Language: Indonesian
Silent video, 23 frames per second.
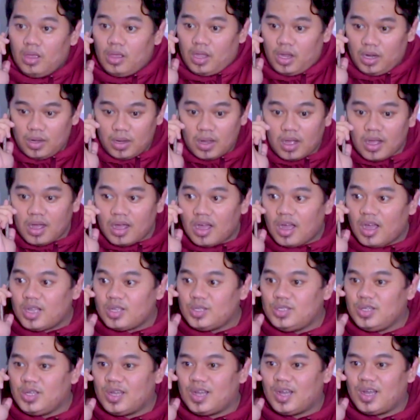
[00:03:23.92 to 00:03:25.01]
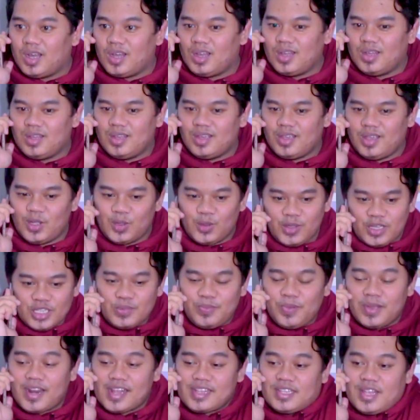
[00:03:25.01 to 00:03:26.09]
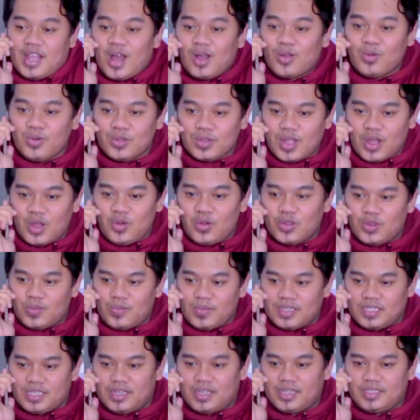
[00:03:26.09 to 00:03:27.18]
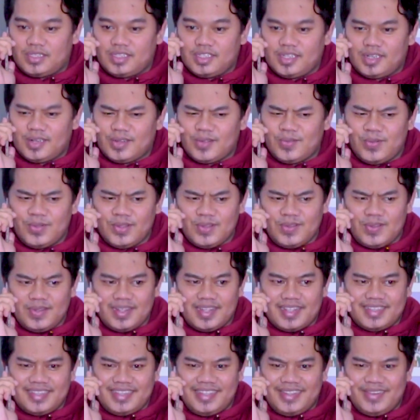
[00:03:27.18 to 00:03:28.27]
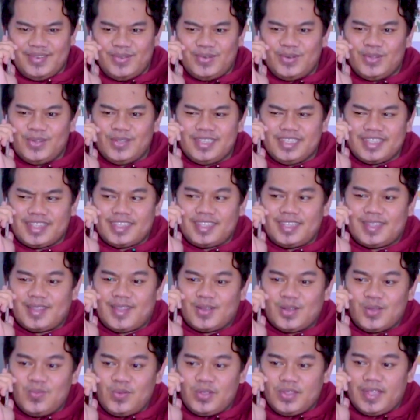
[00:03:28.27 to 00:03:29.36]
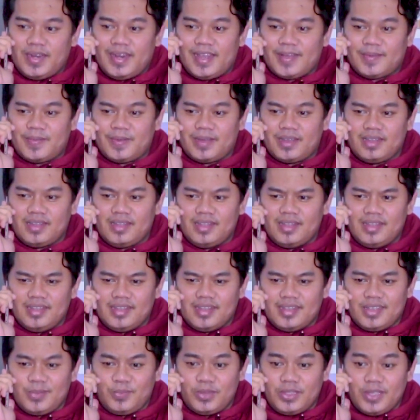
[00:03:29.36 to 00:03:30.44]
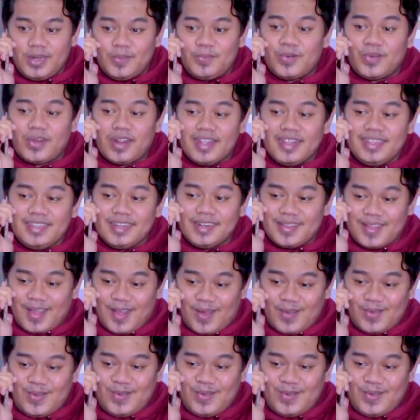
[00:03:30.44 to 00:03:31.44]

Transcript: Enak aja, itu inspirasi aku tahu waktu masih kecil kamu tau gak sih dulu tuh cita-cita aku mau jadi apa mau jadi Power Ranger tau